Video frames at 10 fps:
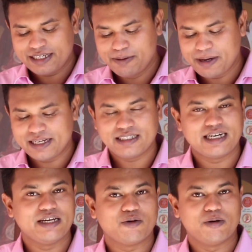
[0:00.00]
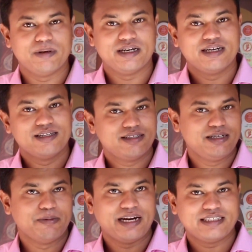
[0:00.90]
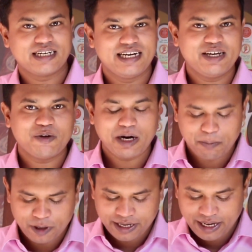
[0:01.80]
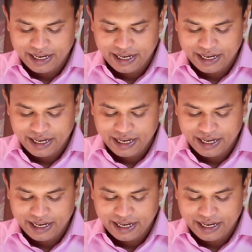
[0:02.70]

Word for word: থ্রি মাইনাসে ক্লিক করবেন থ্রি মাইনাসে ক্লিক করার পরে